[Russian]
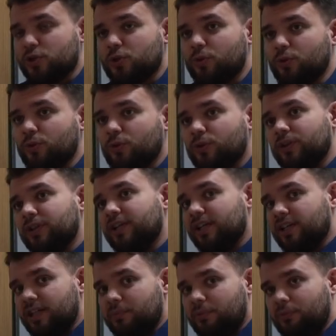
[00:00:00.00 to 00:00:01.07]
что
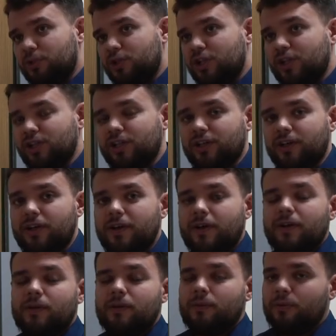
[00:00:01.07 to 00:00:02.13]
данное помещение
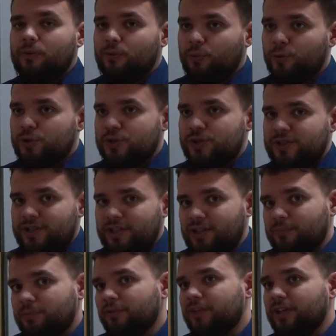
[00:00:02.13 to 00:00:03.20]
очень
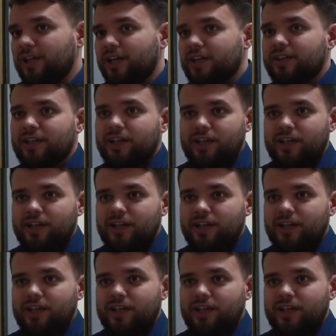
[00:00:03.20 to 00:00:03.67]
сильно повлияет на